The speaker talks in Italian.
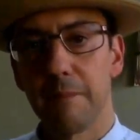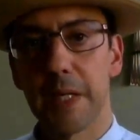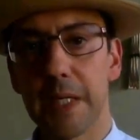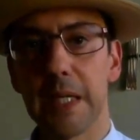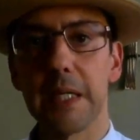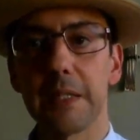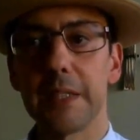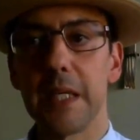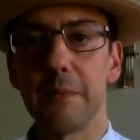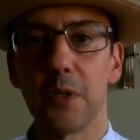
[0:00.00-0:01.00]
perché
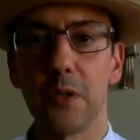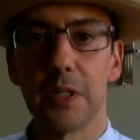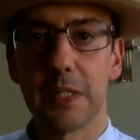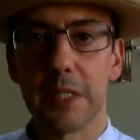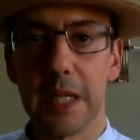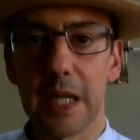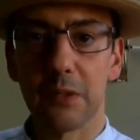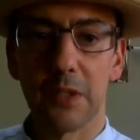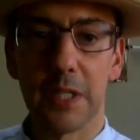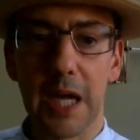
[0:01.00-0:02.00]
temono che se
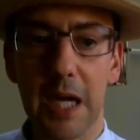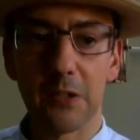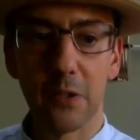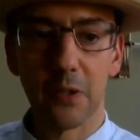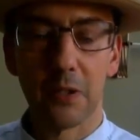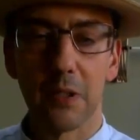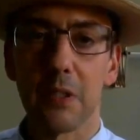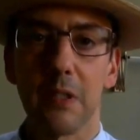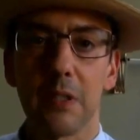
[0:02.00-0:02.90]
cadono i castro